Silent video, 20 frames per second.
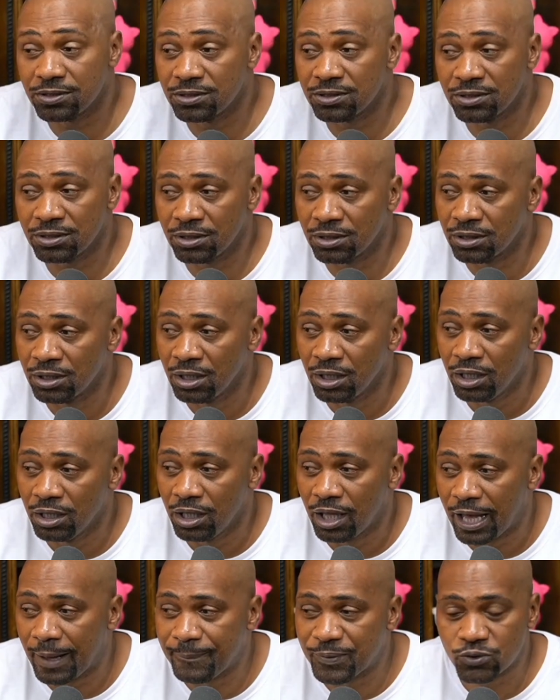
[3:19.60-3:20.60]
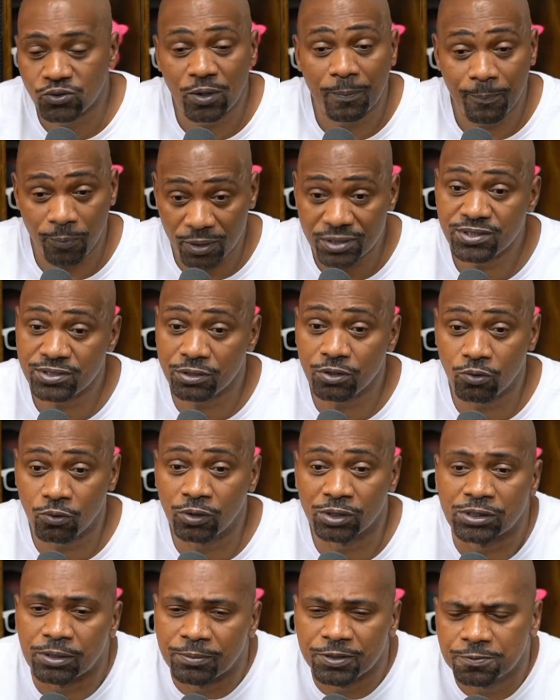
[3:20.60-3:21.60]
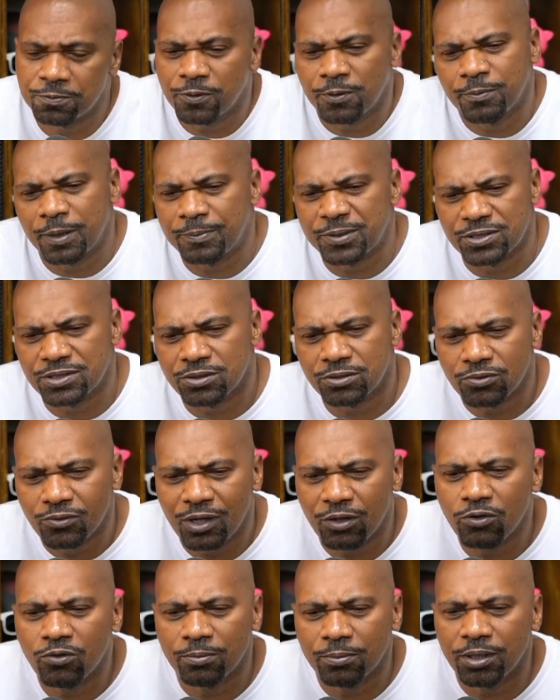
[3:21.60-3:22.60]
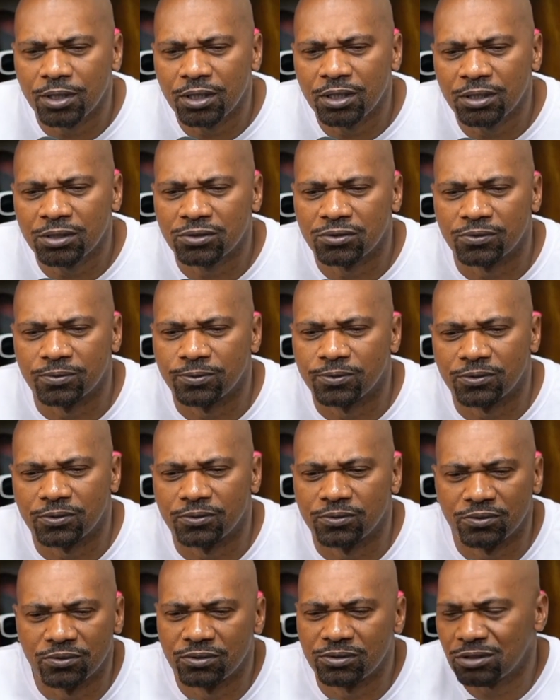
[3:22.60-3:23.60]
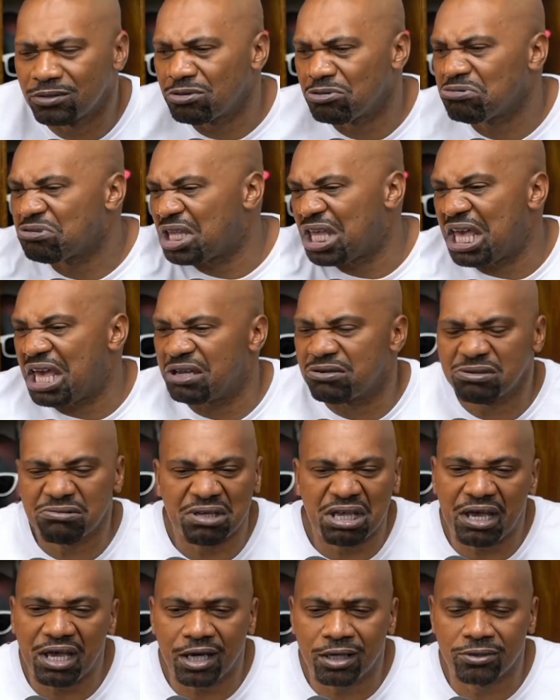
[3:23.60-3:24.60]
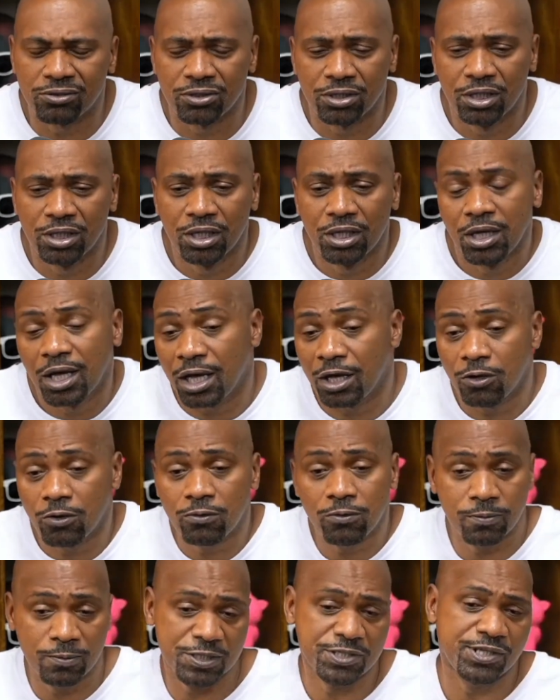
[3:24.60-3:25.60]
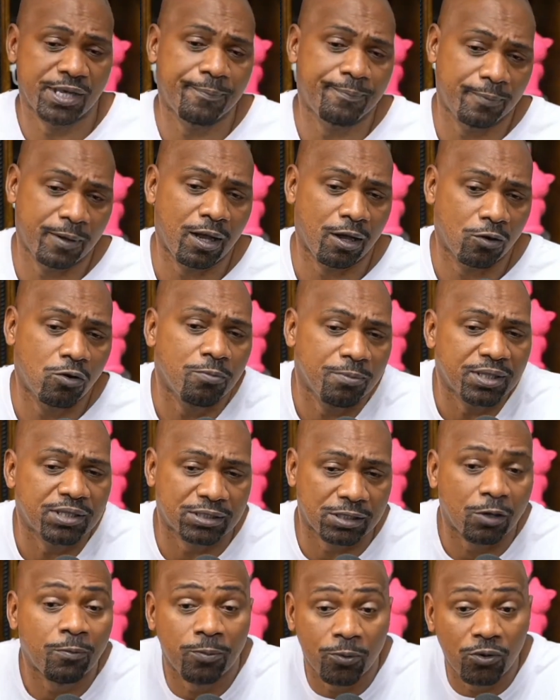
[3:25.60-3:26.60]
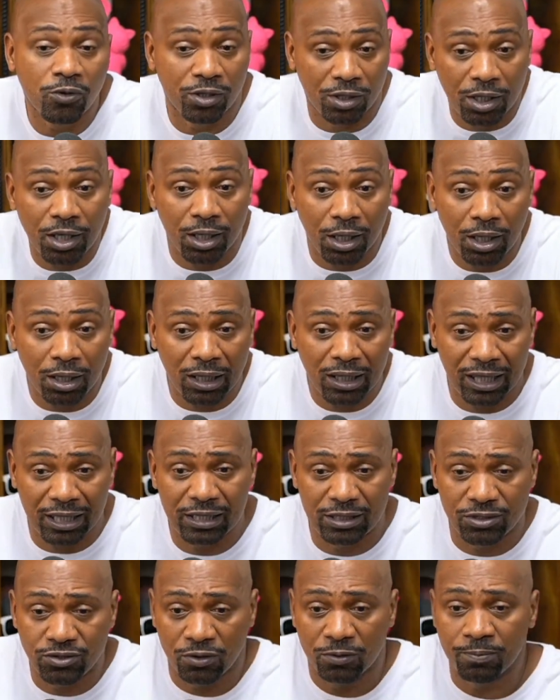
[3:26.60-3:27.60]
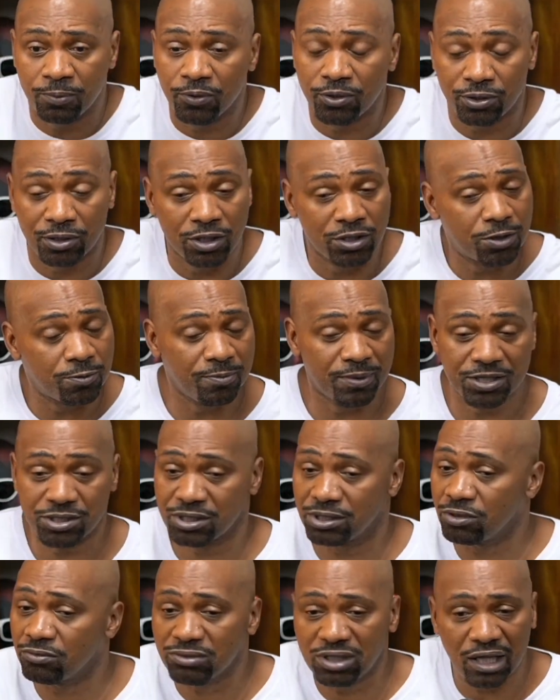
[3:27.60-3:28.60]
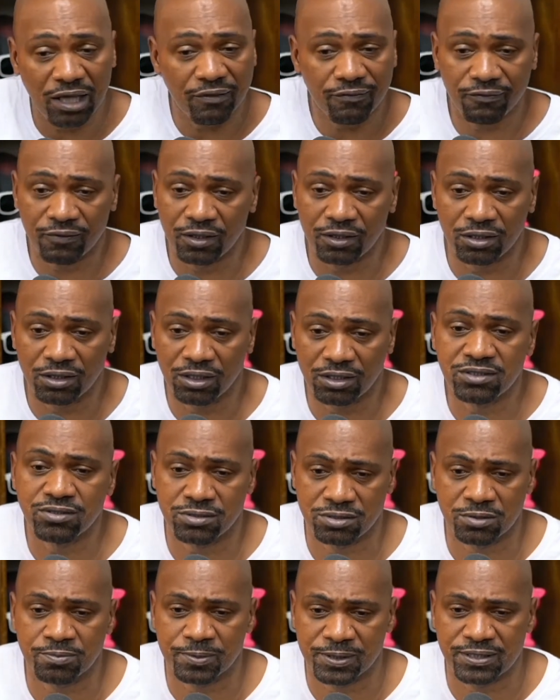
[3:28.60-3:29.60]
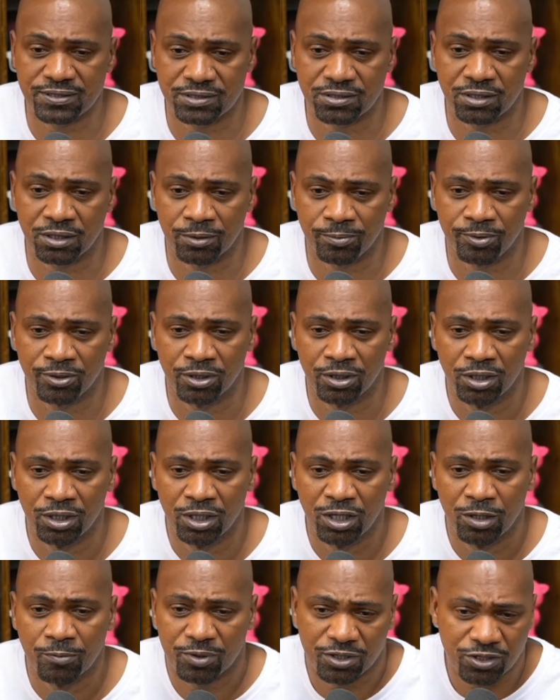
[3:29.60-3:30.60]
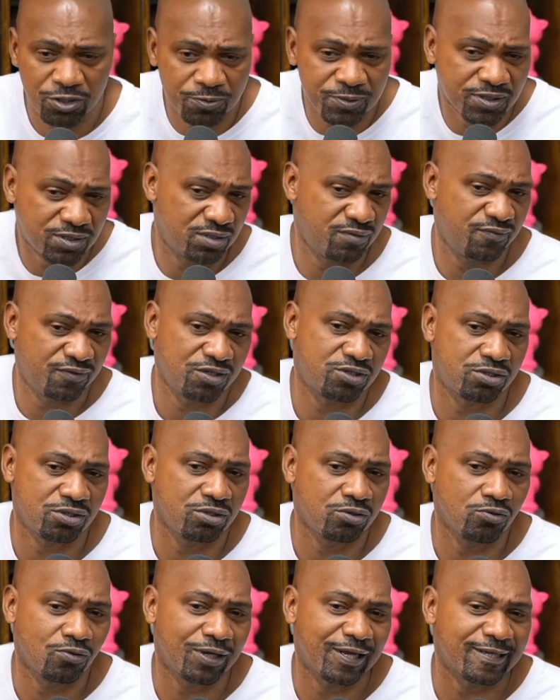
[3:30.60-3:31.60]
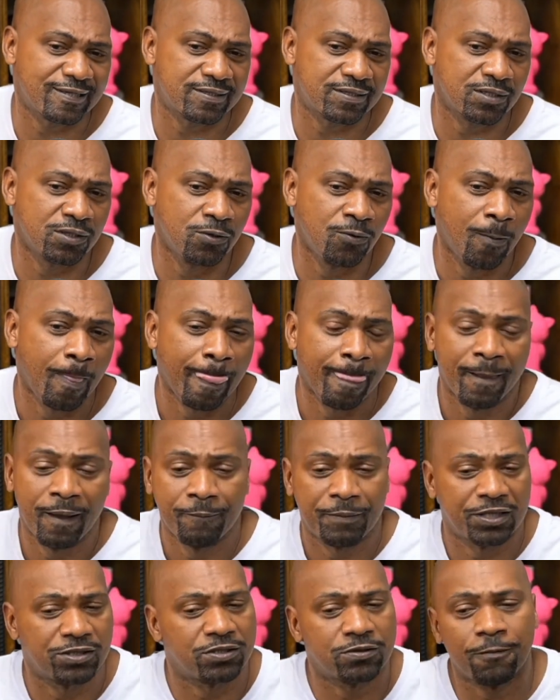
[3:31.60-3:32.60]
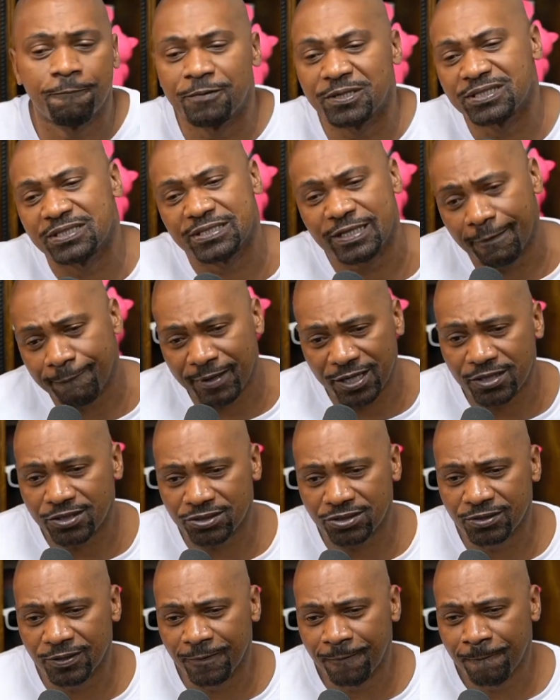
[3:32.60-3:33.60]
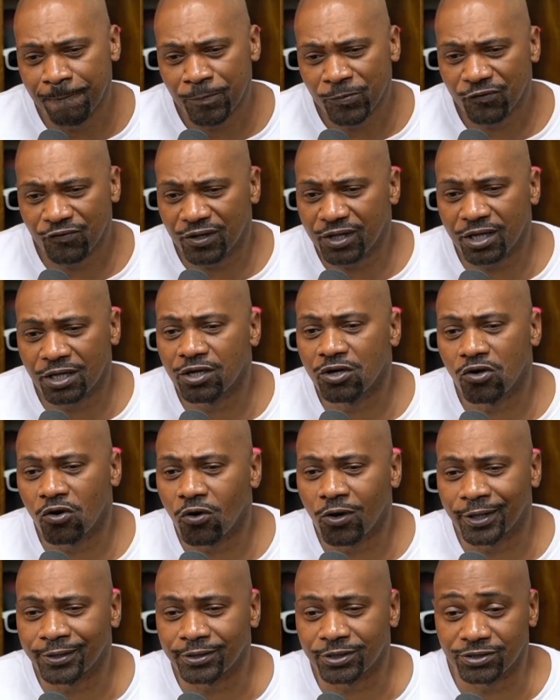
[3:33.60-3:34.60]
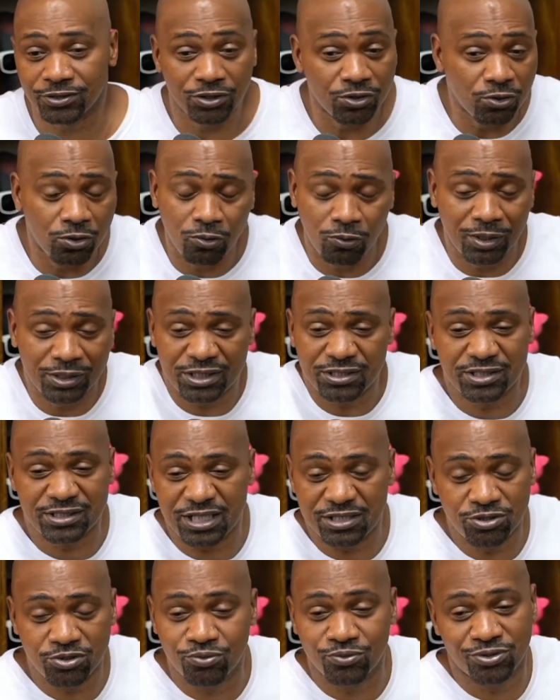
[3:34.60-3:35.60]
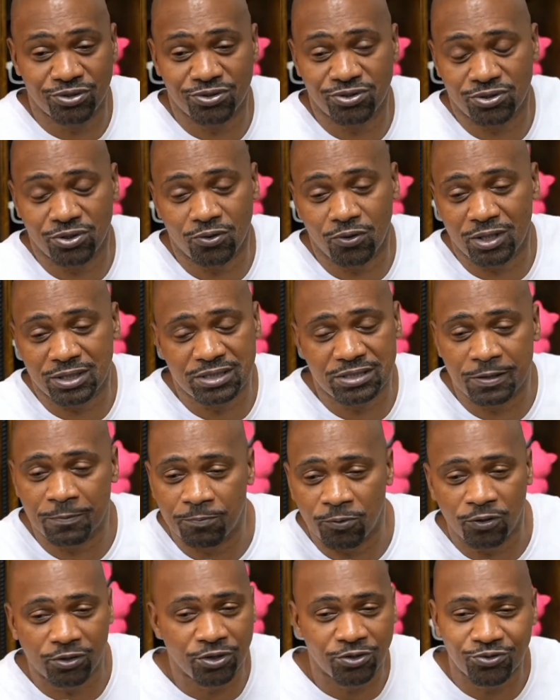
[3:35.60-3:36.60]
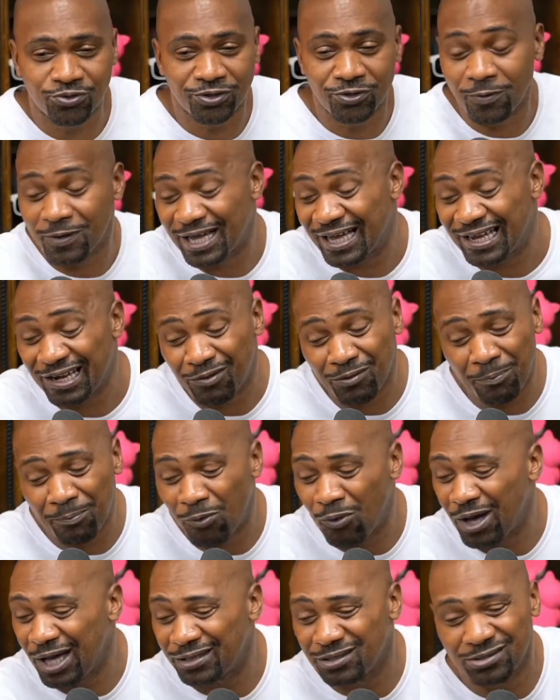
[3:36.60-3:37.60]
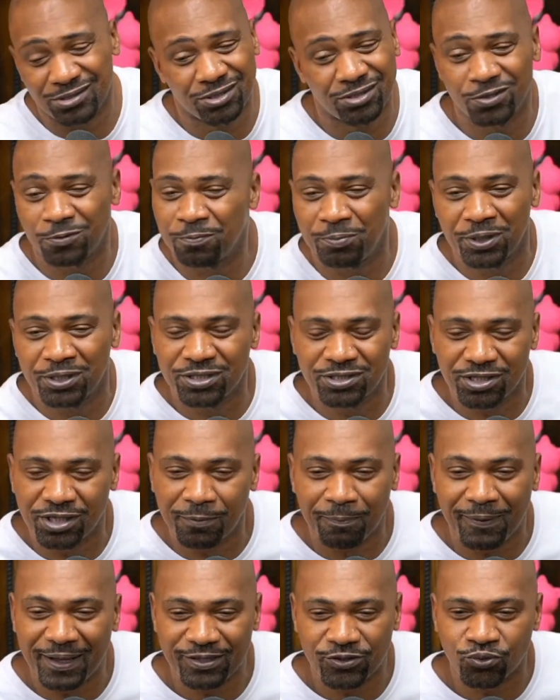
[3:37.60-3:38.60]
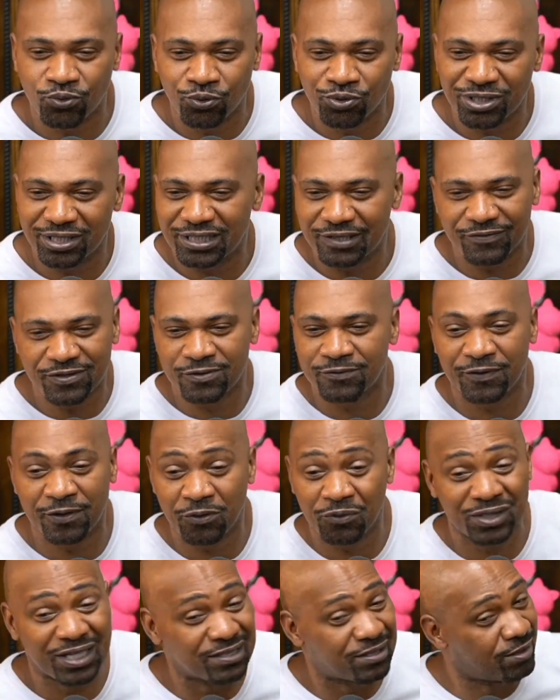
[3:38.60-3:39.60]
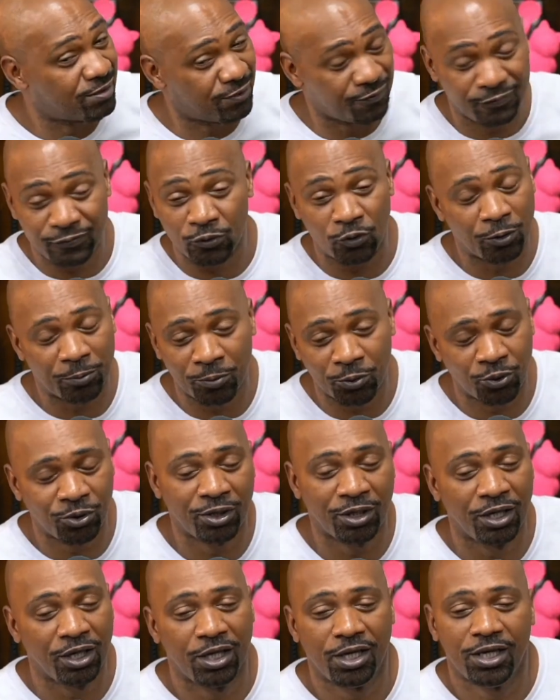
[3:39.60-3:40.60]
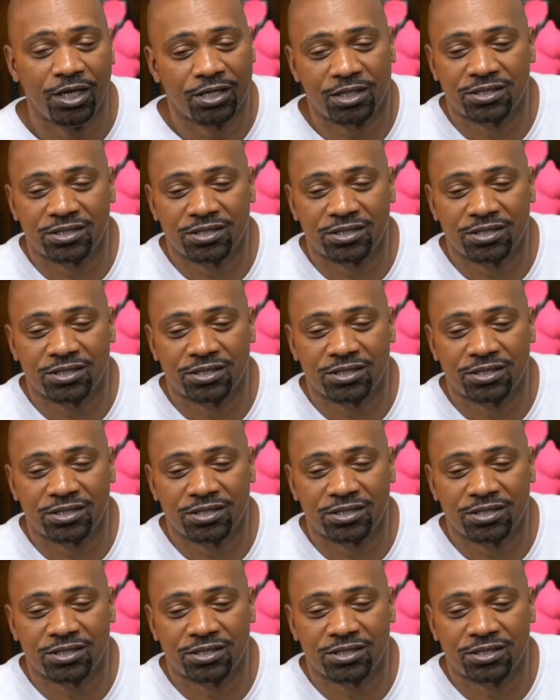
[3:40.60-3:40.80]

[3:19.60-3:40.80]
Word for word: assim. A pessoa pode ser contra, mas, pô, me apresenta um argumento, pô, não, não quero, não quero. Aí eu comecei a argumentar o porquê que elas são importantes, mas que não devem existir para sempre. Porque a gente precisa investir em educação para a gente não precisar mais falar em cotas, e enquanto a gente está discutindo se cotas é importante ou não, cara, uma porrada de gente preta já passou, já está fazendo faculdade, já se formou,